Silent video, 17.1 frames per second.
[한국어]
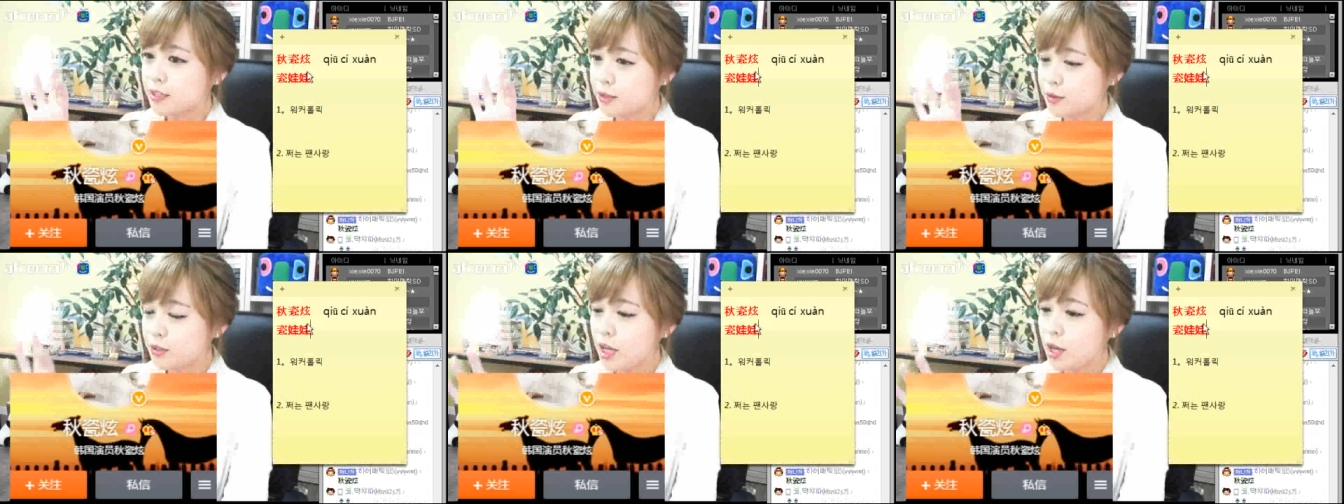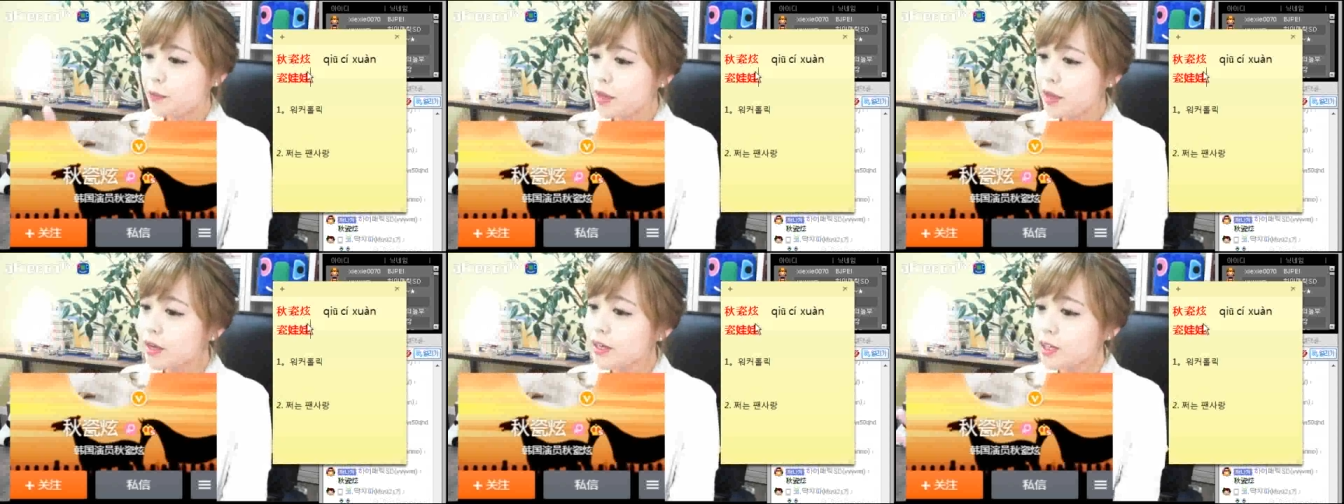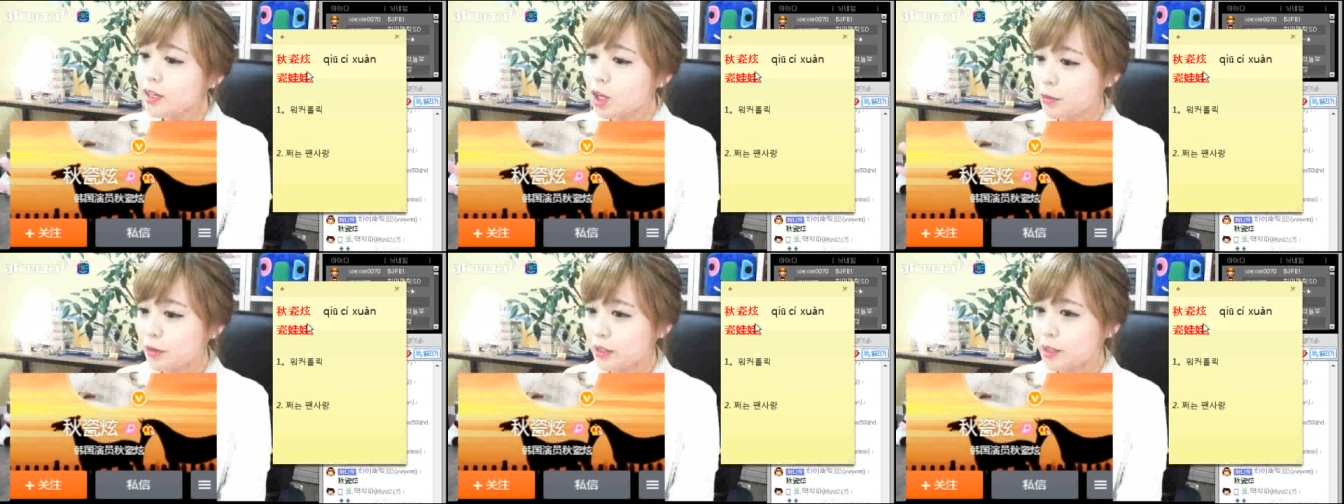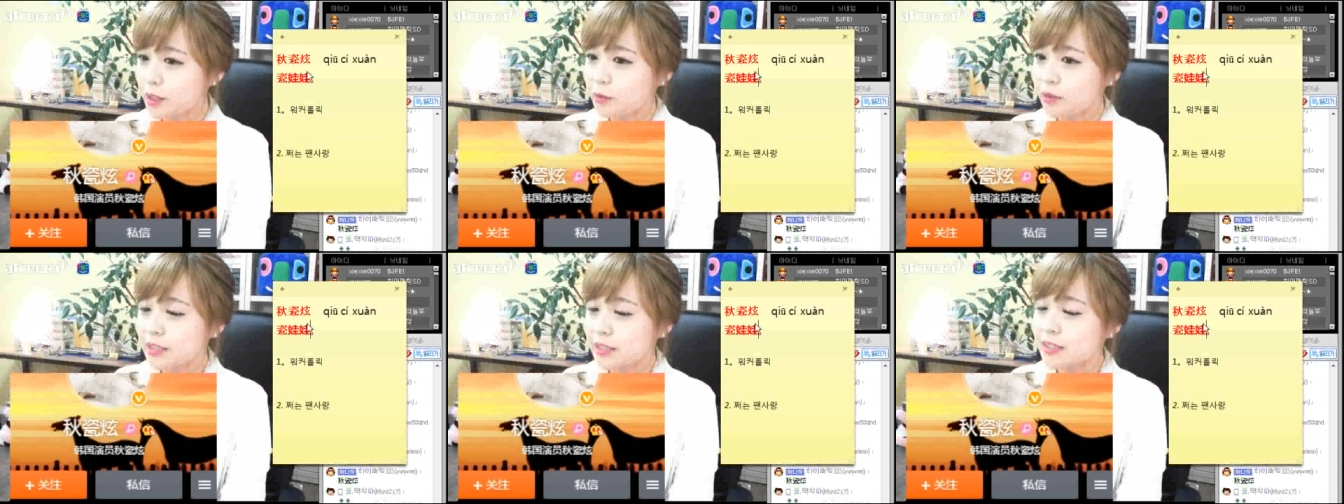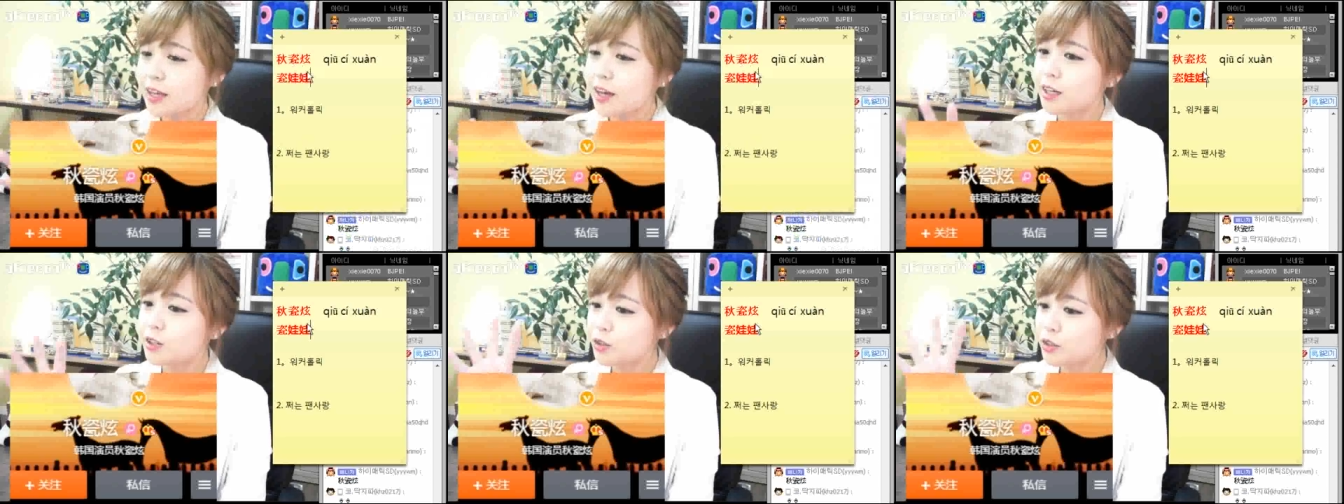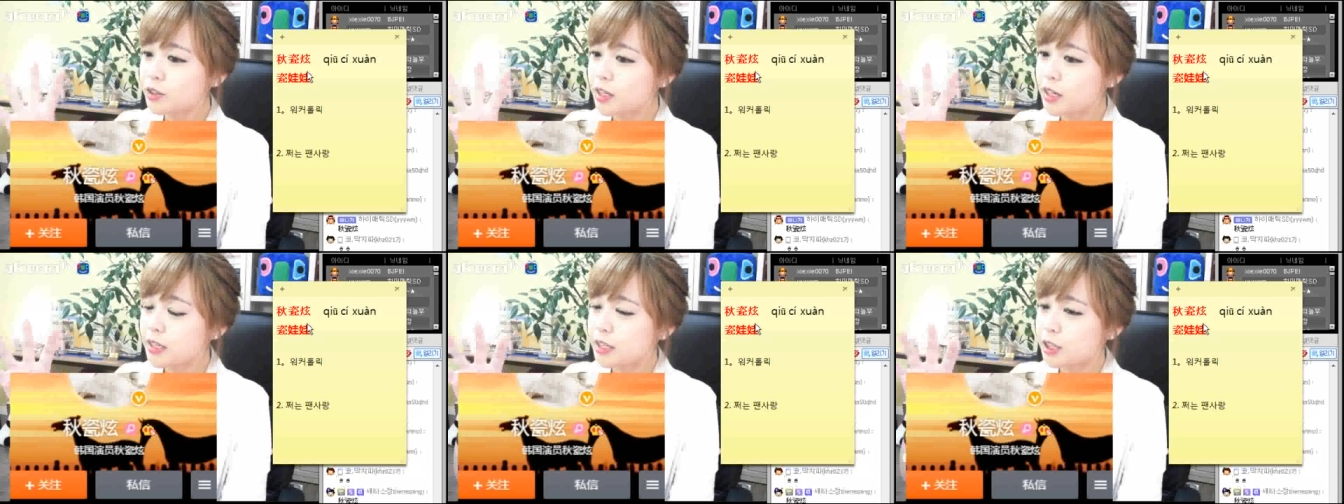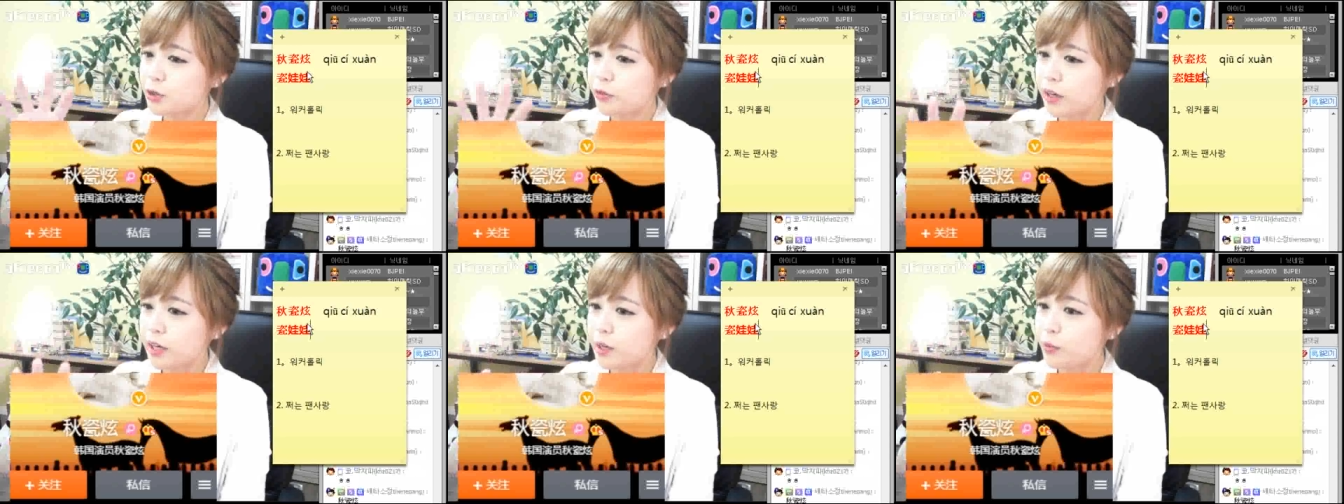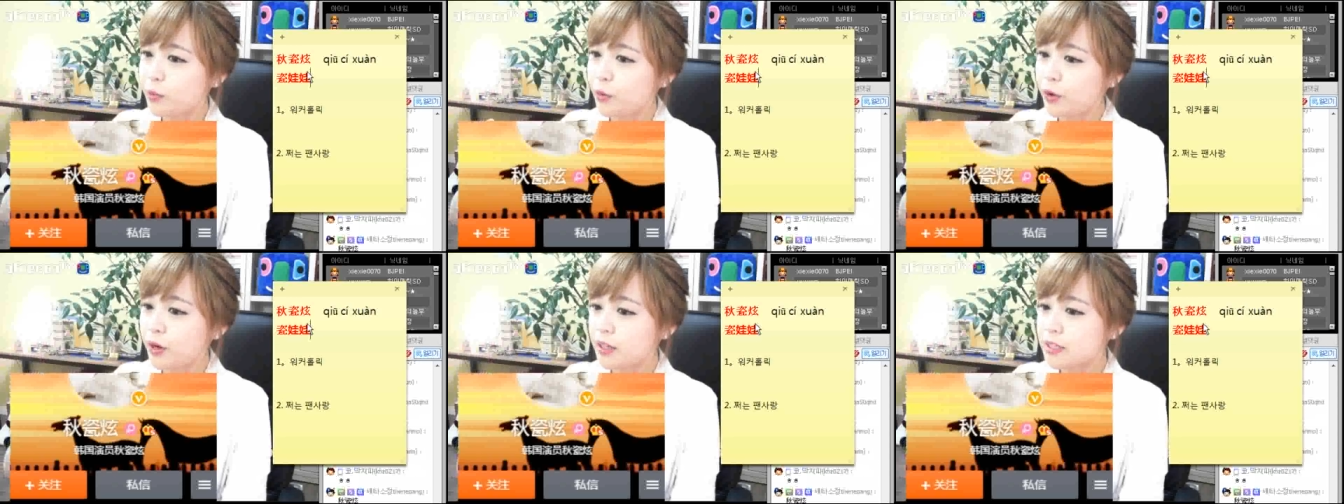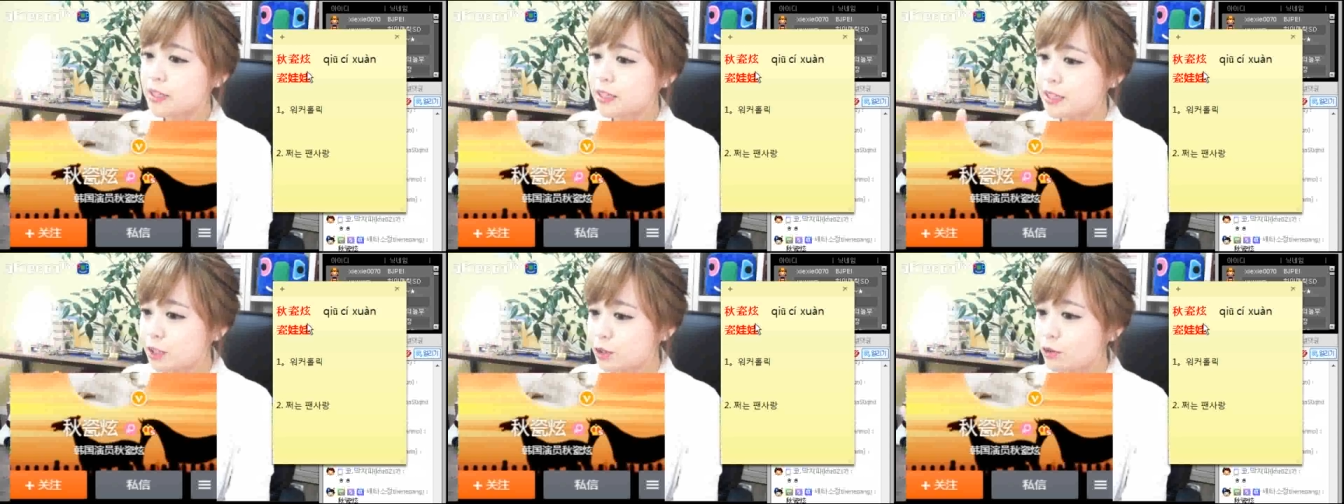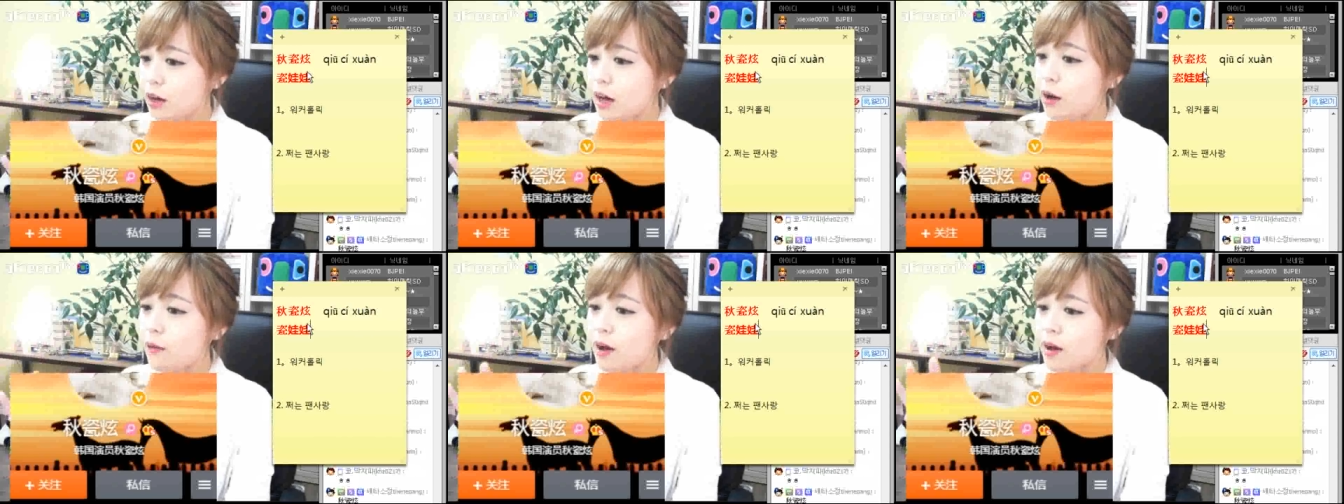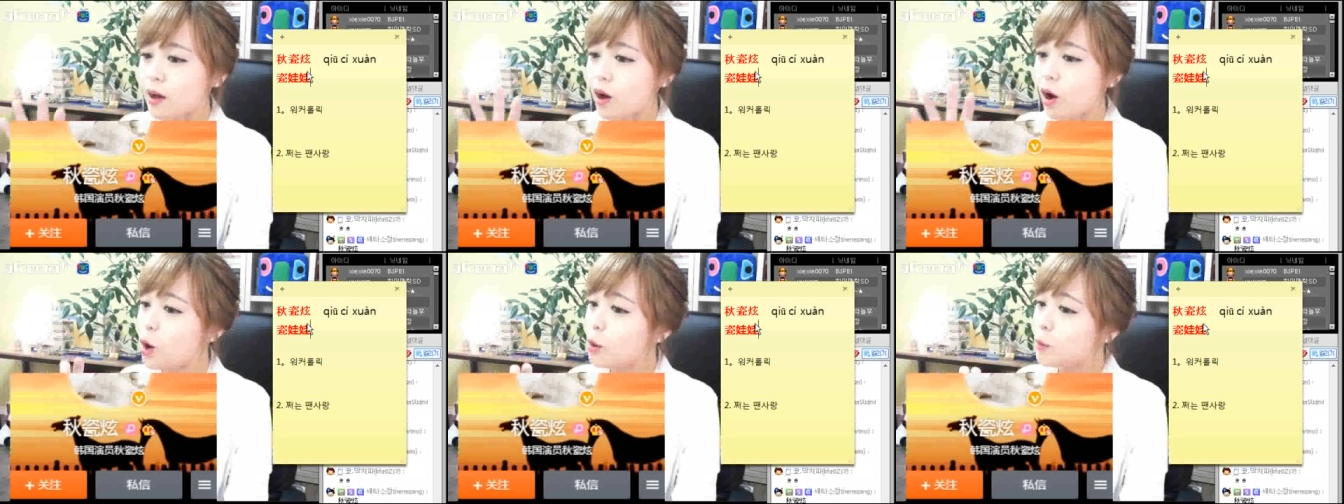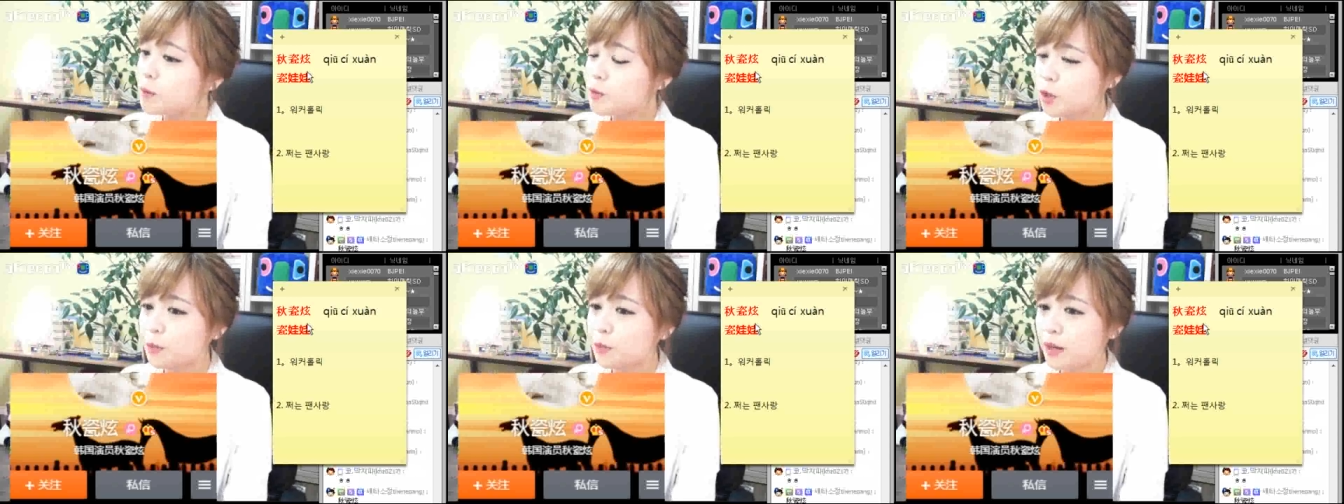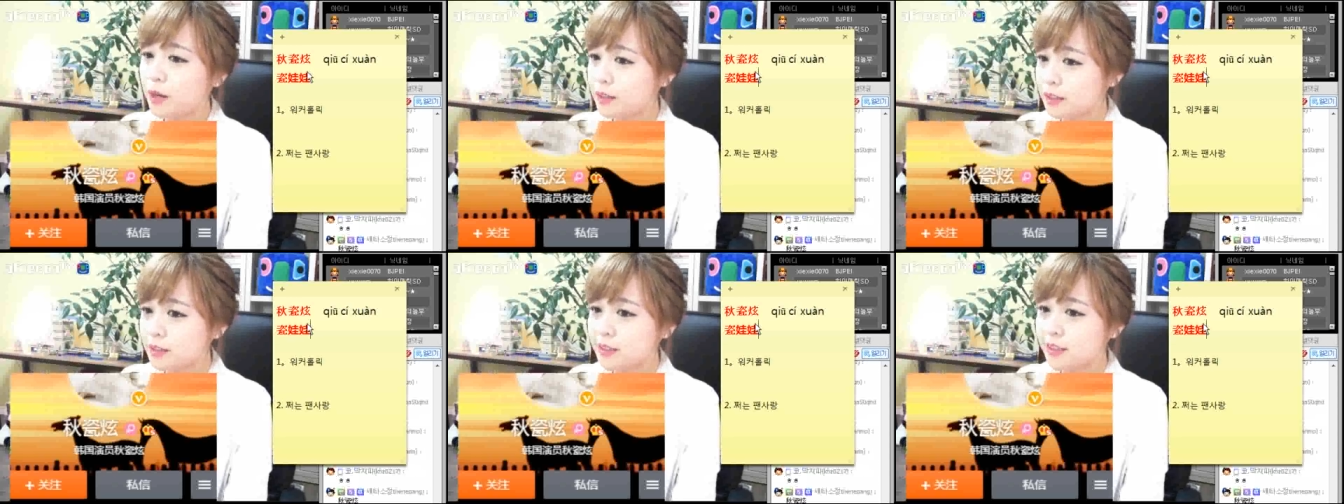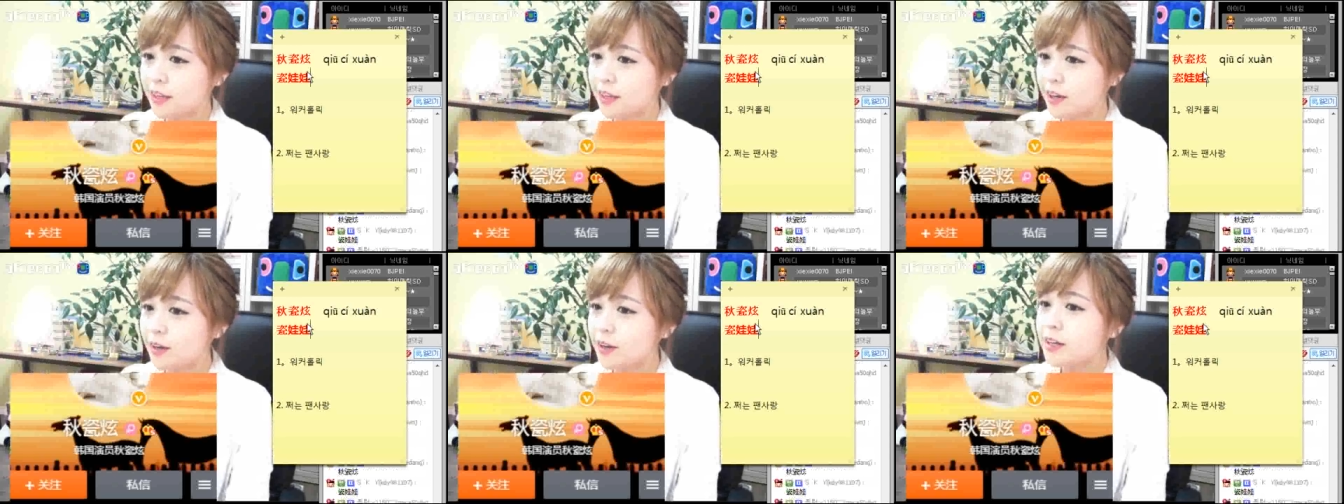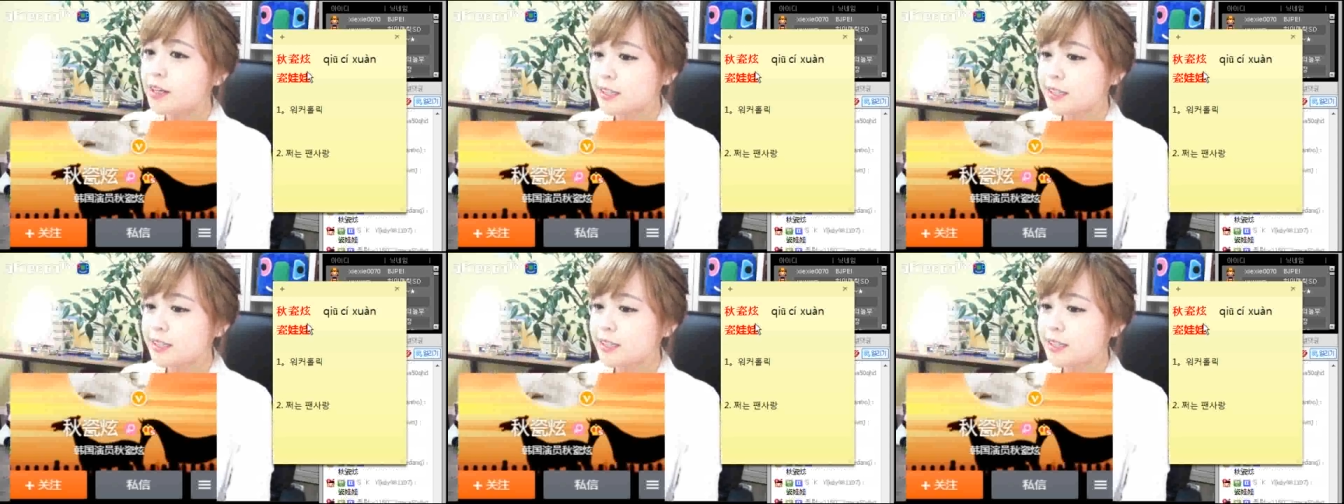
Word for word: 추자한 팬클럽의 이름이라서 추자한 씨 웨이보에는 스와와가 엄청 많이 등장해요.